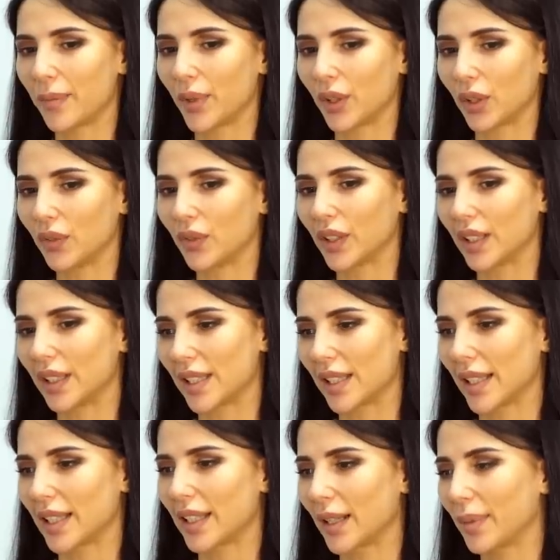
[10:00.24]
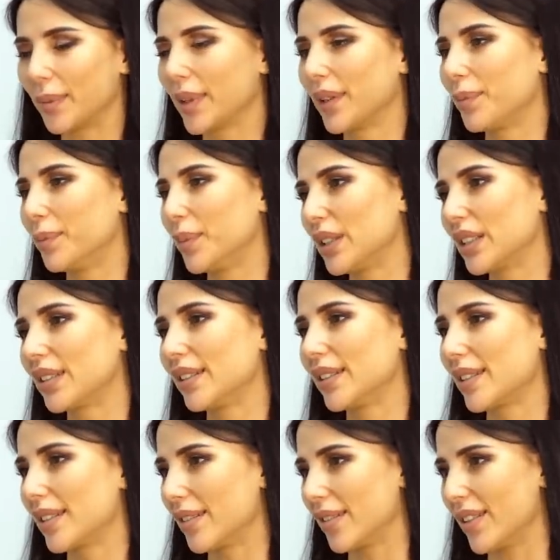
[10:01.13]
и потом в конце как бы было
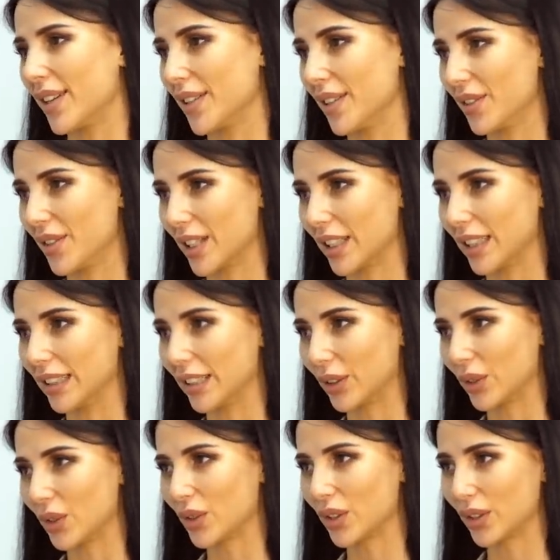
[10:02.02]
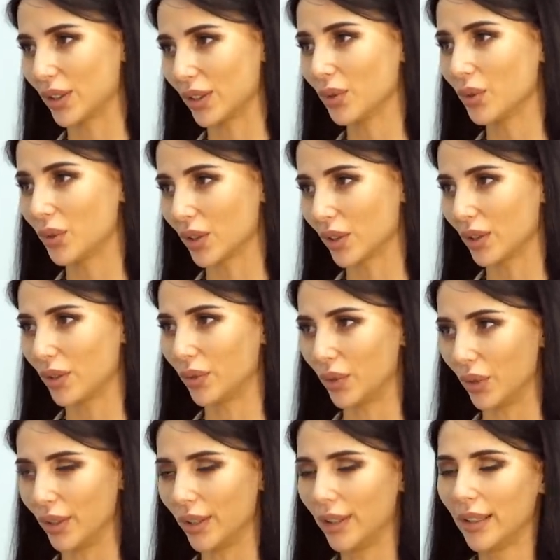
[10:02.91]
голосование всегда, кто ну, за
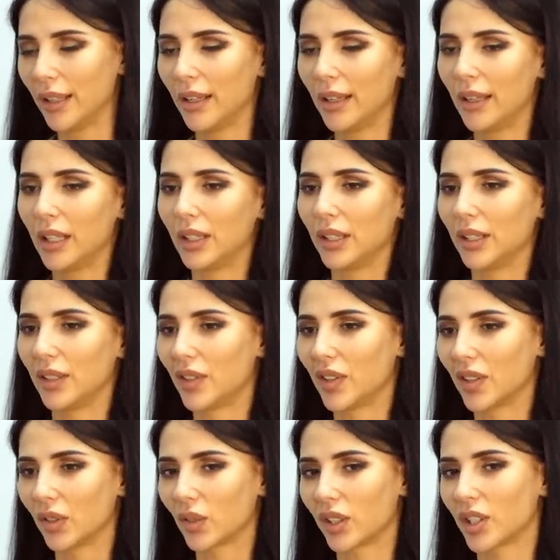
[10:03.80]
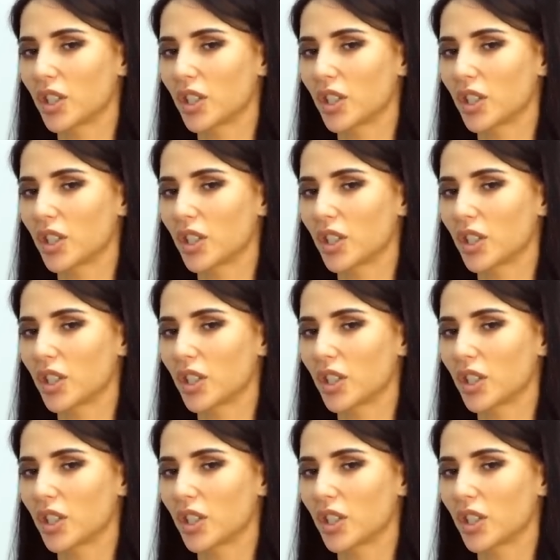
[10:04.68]
кого. И, ну,